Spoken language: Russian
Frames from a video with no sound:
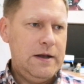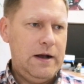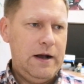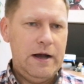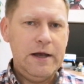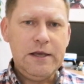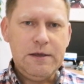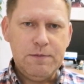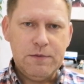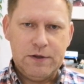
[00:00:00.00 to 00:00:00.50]

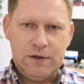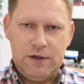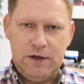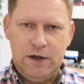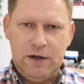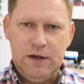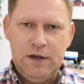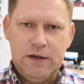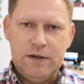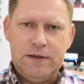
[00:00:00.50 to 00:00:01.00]
А
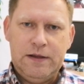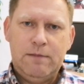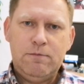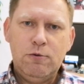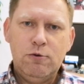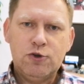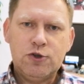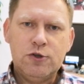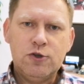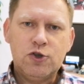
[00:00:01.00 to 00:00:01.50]
именно, нам
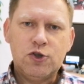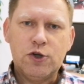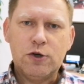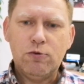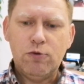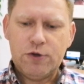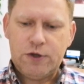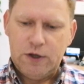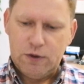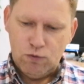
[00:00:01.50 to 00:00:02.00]
нужен
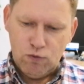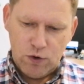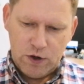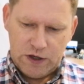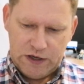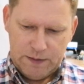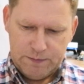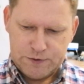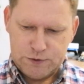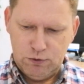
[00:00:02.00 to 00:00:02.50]
широкий
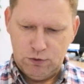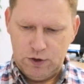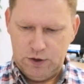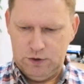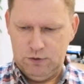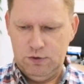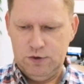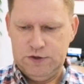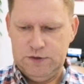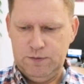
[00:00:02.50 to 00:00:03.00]
угол обзора,
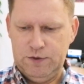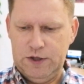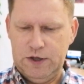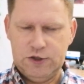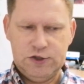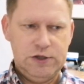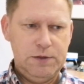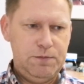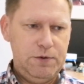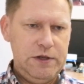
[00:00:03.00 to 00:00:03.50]
то есть мы
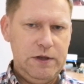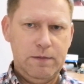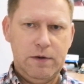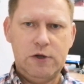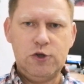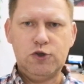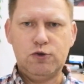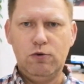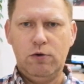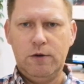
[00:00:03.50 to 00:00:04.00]
должны
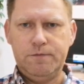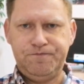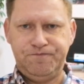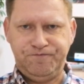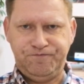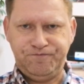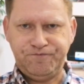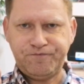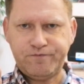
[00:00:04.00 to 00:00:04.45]
понимать, что